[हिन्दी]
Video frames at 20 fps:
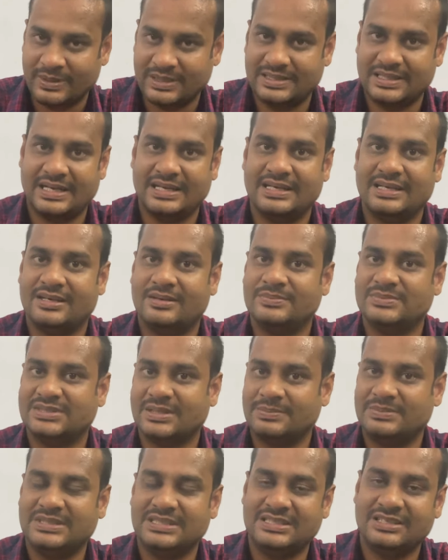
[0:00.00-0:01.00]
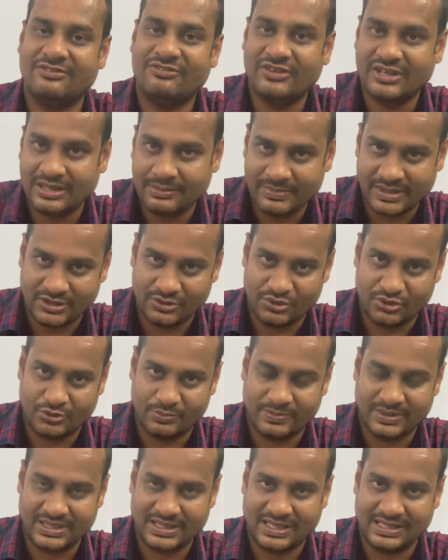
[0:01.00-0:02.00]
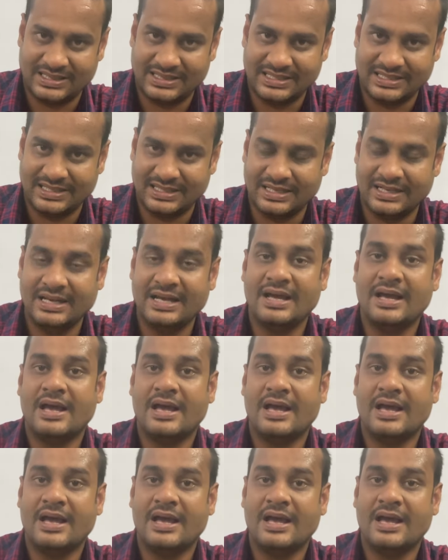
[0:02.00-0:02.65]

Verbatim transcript: पता है कि हम सब चीज़ें फ्री में यूट्यूब पर डालते हैं